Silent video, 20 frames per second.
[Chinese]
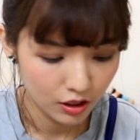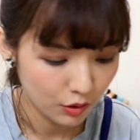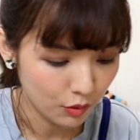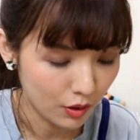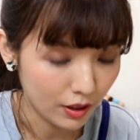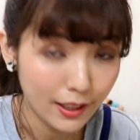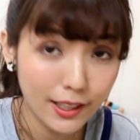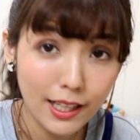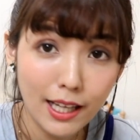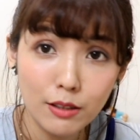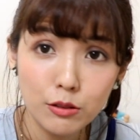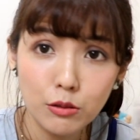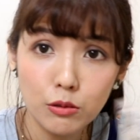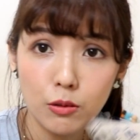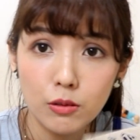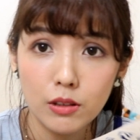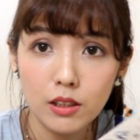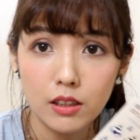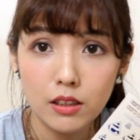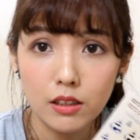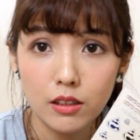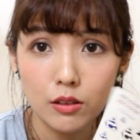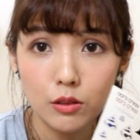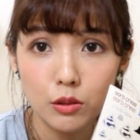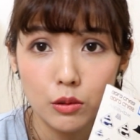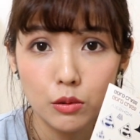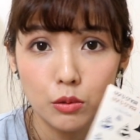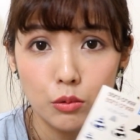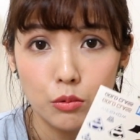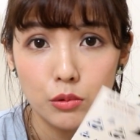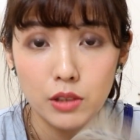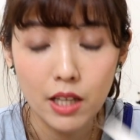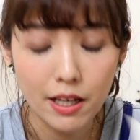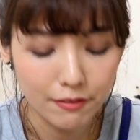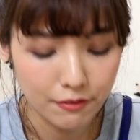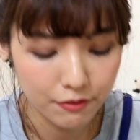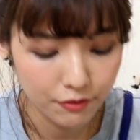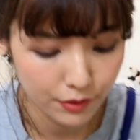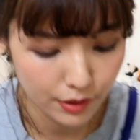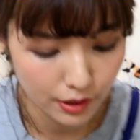我要跟大家说那个储藏
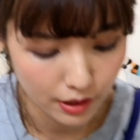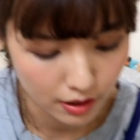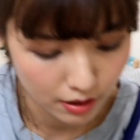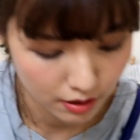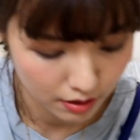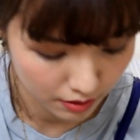费。